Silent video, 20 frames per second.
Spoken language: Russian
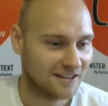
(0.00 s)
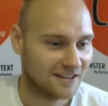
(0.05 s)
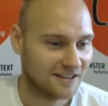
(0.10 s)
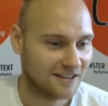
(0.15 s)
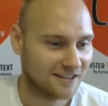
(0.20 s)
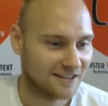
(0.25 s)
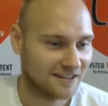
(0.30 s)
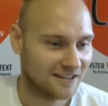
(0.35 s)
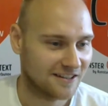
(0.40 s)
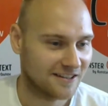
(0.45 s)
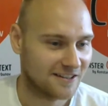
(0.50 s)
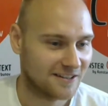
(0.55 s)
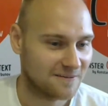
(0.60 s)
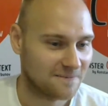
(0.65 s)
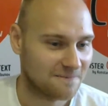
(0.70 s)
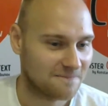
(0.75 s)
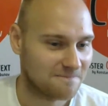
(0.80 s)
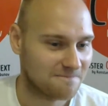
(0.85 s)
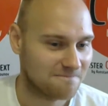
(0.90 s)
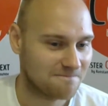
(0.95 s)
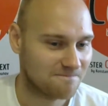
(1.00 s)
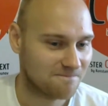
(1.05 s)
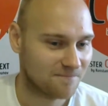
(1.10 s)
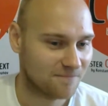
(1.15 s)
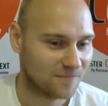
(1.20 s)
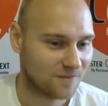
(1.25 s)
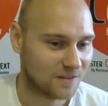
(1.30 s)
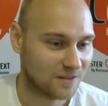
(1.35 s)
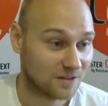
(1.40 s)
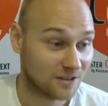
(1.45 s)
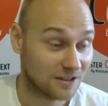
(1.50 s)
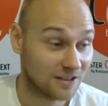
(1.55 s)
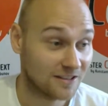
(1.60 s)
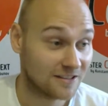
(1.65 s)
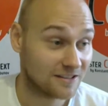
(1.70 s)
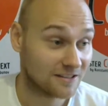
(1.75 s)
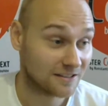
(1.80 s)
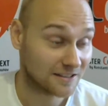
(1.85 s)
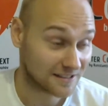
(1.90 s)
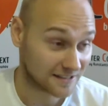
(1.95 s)
Э, ты,
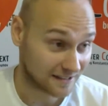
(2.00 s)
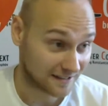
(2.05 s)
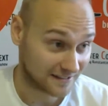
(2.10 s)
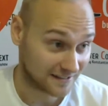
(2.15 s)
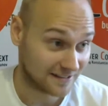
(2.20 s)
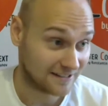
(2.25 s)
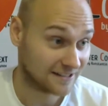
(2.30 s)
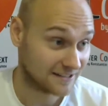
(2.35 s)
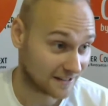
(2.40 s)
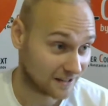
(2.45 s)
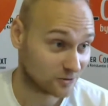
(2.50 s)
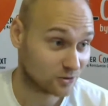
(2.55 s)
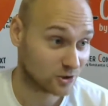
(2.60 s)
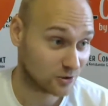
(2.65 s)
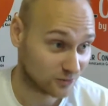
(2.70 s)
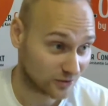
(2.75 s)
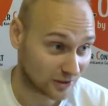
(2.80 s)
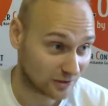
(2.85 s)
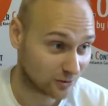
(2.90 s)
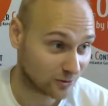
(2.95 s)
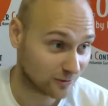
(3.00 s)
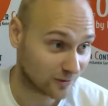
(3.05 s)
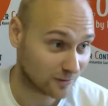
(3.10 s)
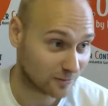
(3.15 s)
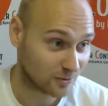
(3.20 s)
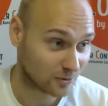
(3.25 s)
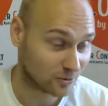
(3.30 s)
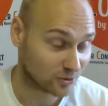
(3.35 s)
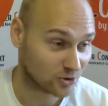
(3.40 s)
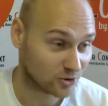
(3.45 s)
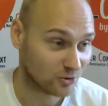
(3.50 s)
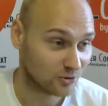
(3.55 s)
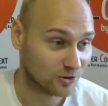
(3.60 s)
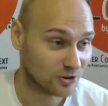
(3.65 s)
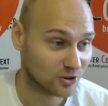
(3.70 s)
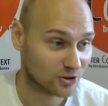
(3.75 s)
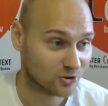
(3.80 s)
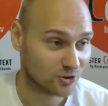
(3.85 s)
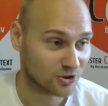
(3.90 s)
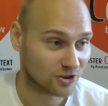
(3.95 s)
кстати, и сразу же второй вопрос. Что
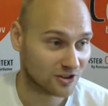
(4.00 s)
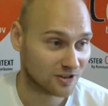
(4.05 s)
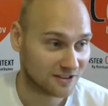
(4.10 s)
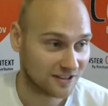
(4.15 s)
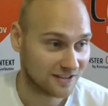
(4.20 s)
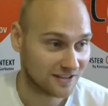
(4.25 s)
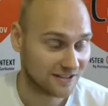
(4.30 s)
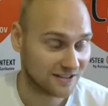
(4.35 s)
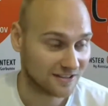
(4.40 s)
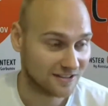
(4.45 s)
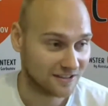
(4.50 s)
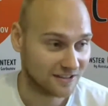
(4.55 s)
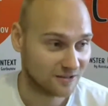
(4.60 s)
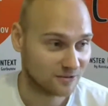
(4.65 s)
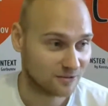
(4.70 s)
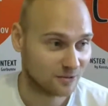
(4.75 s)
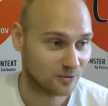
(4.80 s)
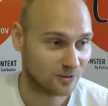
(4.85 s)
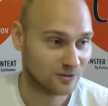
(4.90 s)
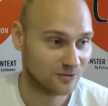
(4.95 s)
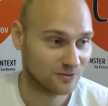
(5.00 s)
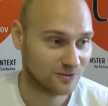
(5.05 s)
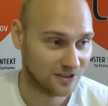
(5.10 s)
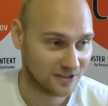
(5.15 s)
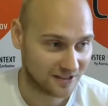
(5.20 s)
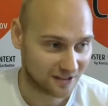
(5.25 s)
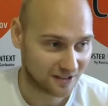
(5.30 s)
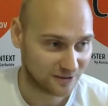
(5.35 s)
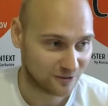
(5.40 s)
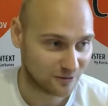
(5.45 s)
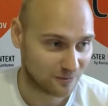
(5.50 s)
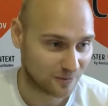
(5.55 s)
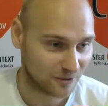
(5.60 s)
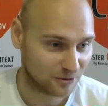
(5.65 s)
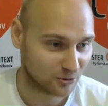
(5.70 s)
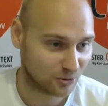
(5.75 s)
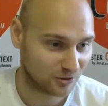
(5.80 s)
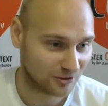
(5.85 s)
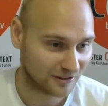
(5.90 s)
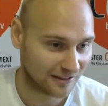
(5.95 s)
ты ждешь от тренинга директологов 10
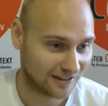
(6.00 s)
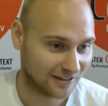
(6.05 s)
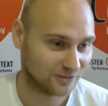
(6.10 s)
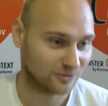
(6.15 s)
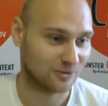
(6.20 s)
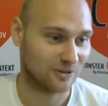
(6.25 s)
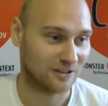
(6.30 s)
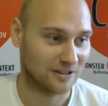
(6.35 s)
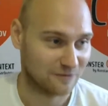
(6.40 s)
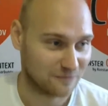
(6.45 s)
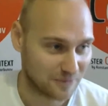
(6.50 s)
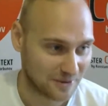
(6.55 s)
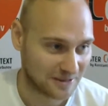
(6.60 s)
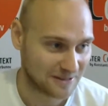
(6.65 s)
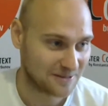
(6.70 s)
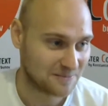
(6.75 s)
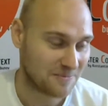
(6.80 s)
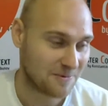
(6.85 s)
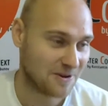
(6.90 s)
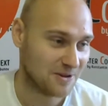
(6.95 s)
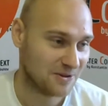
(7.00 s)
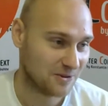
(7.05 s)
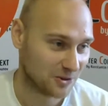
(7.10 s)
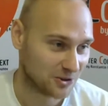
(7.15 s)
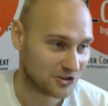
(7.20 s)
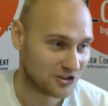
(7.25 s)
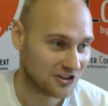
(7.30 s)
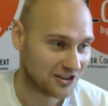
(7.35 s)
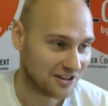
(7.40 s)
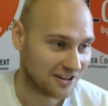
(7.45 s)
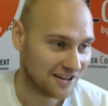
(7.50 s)
потока, на который ты, в принципе, идешь?